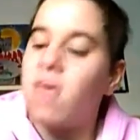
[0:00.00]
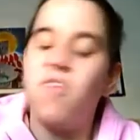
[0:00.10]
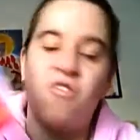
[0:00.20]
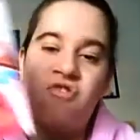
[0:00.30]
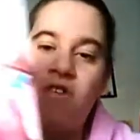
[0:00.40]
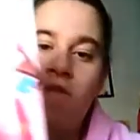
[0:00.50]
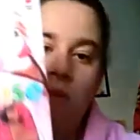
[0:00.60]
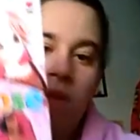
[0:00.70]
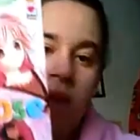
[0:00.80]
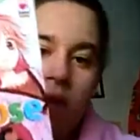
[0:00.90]

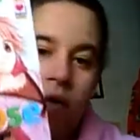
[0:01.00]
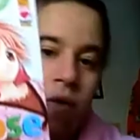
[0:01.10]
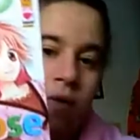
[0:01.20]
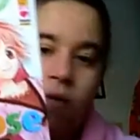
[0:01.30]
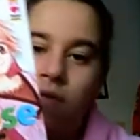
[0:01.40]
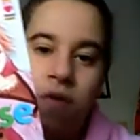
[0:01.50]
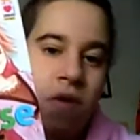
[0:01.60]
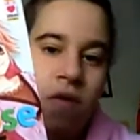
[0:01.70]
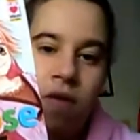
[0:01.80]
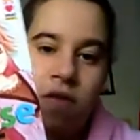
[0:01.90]
Yoshizumi
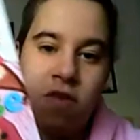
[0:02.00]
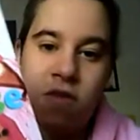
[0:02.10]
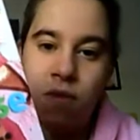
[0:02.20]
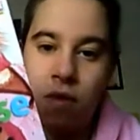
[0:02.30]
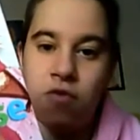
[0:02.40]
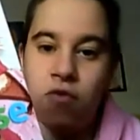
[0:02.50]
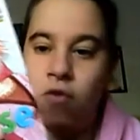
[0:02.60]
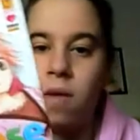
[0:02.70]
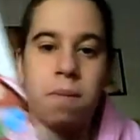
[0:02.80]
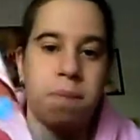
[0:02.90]
consiglio tantissimo
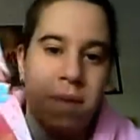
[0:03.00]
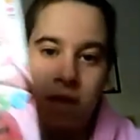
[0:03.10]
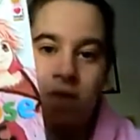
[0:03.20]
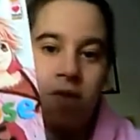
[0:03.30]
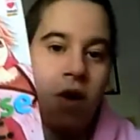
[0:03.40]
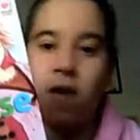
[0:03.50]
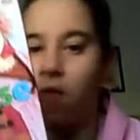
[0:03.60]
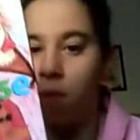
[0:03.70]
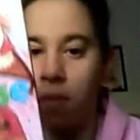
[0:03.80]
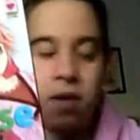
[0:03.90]
Chitose per la storia
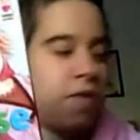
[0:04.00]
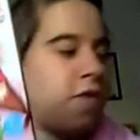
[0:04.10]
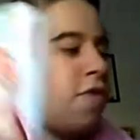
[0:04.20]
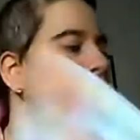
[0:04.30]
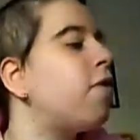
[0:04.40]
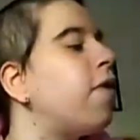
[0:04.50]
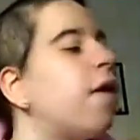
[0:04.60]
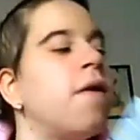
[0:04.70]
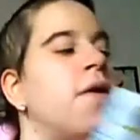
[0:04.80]
non per l'edizione